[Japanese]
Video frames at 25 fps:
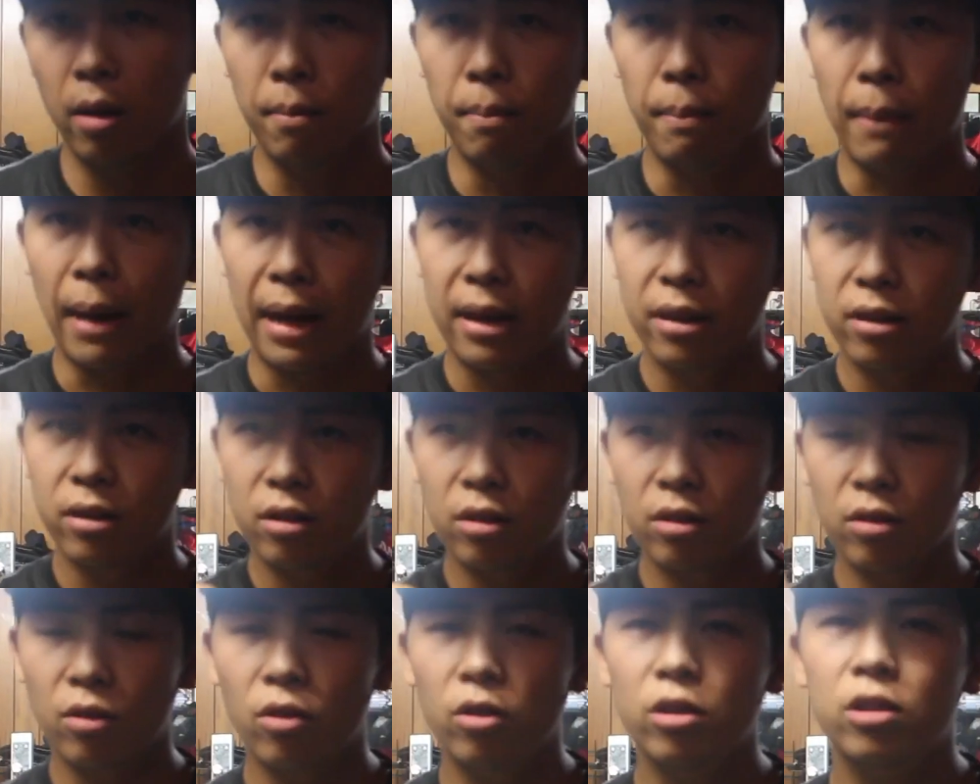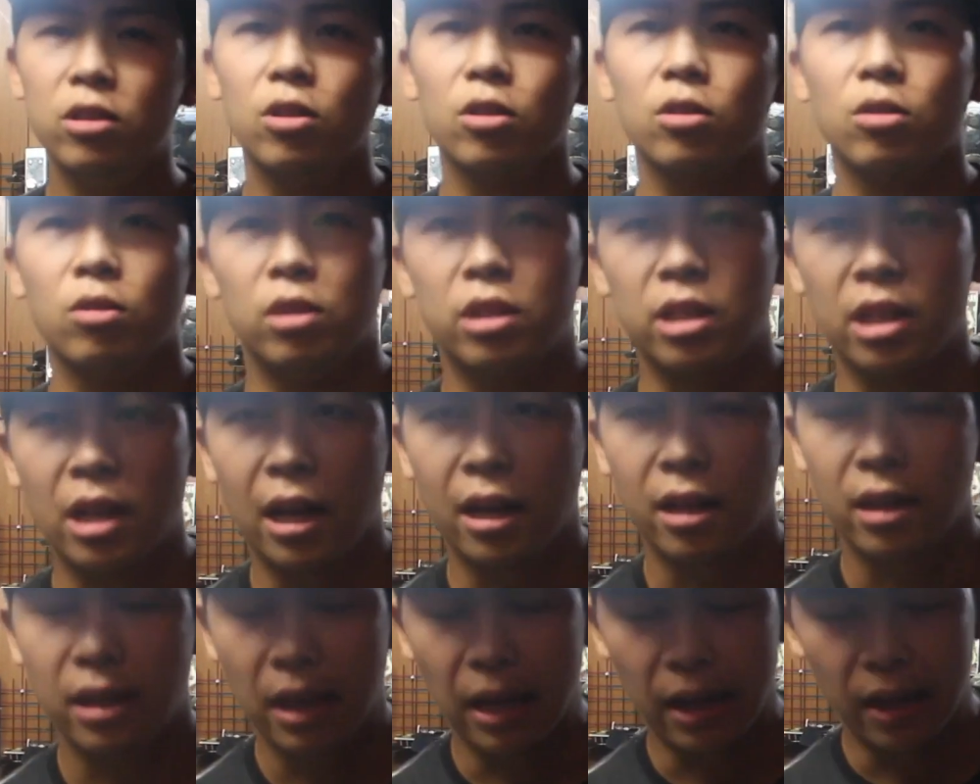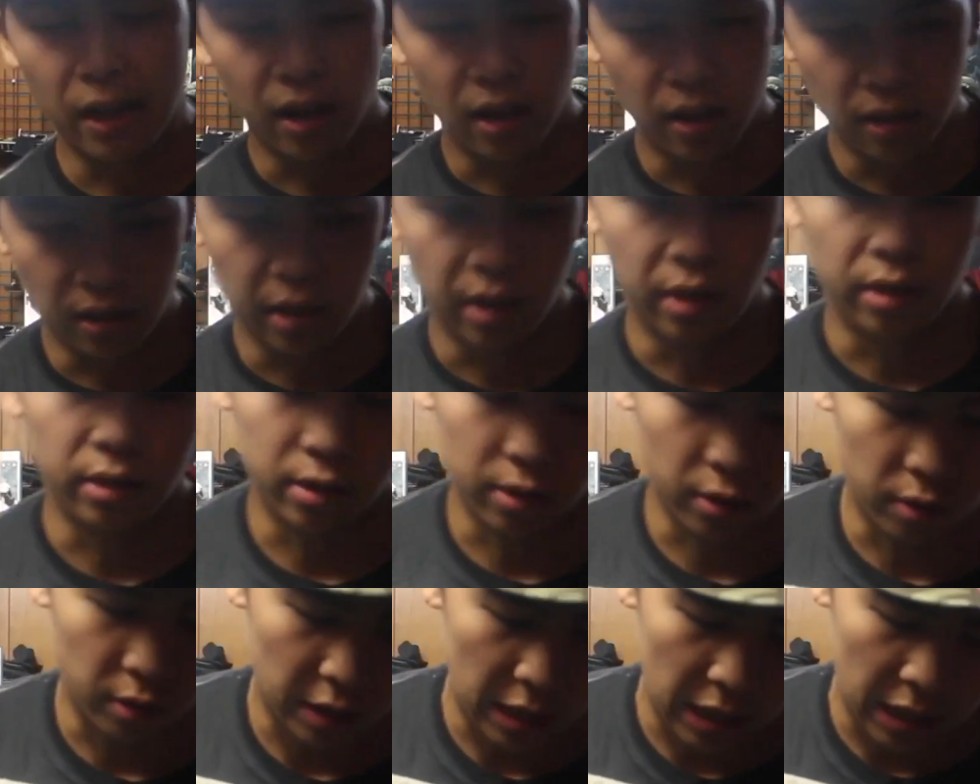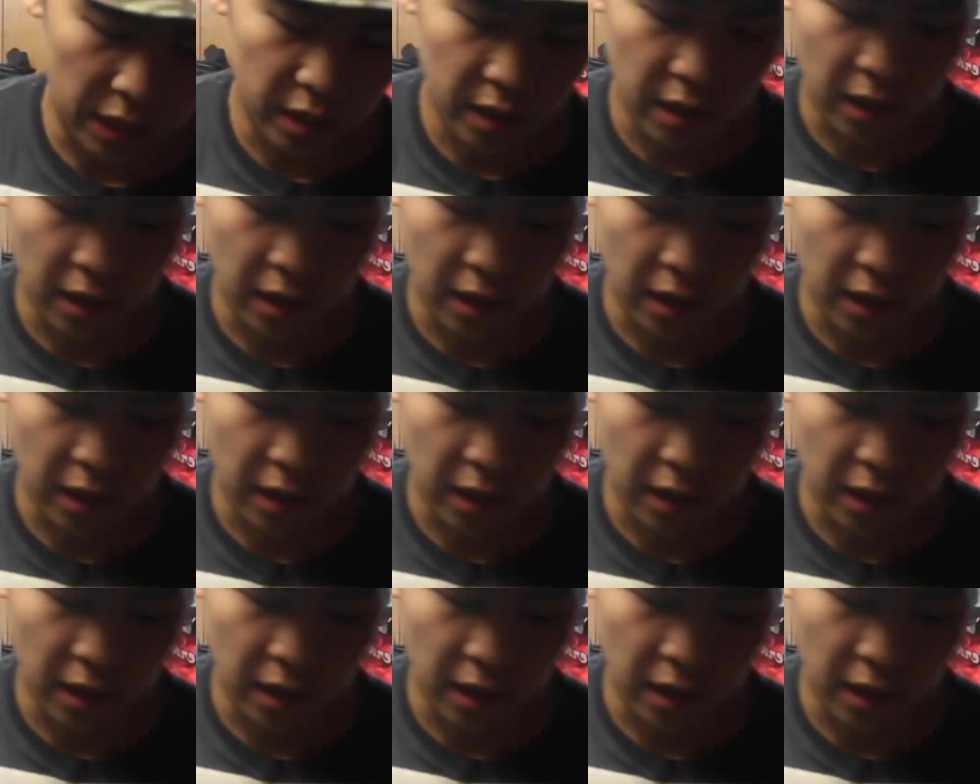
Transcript: 丸っこいちょっと四角形なんですよね